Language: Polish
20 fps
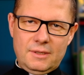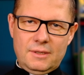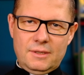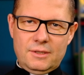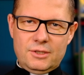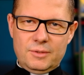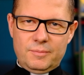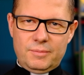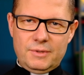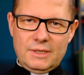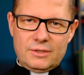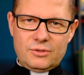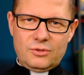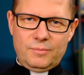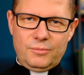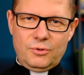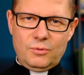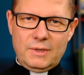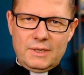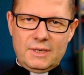żeby
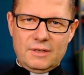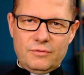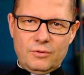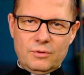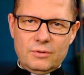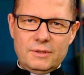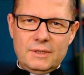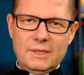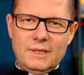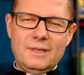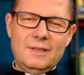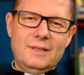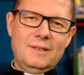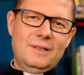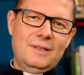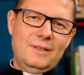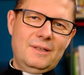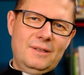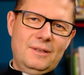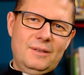nastąpiła rewolta,
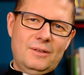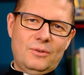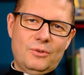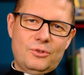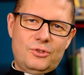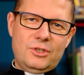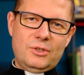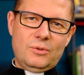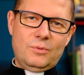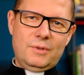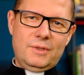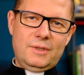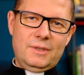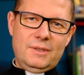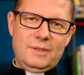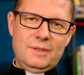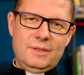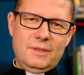kościoły